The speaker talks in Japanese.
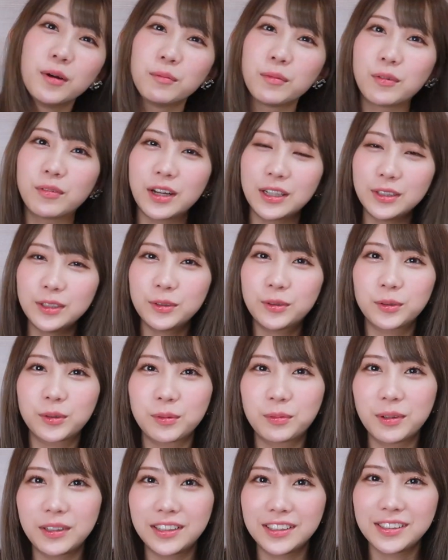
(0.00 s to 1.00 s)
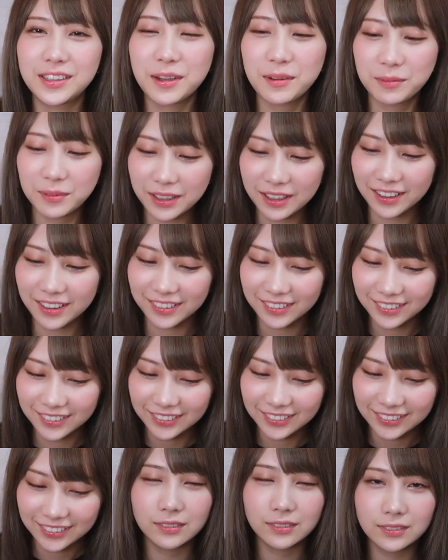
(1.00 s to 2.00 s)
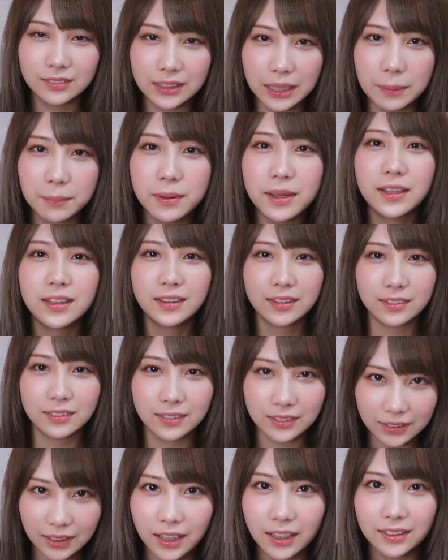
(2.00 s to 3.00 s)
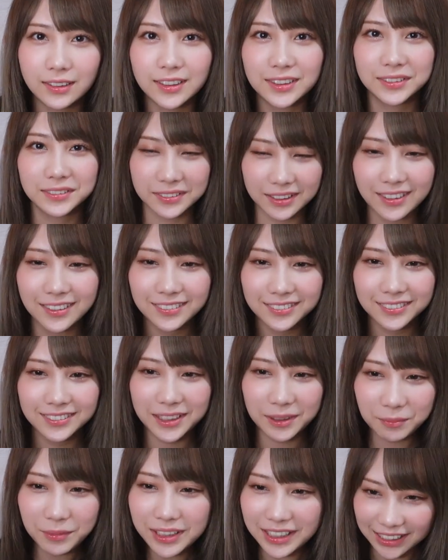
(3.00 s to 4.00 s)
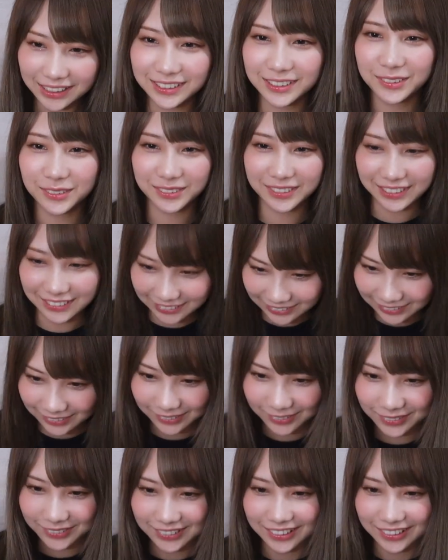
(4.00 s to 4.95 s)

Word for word: まあ、悪い言葉で言えばダメなんですねダメな人なんです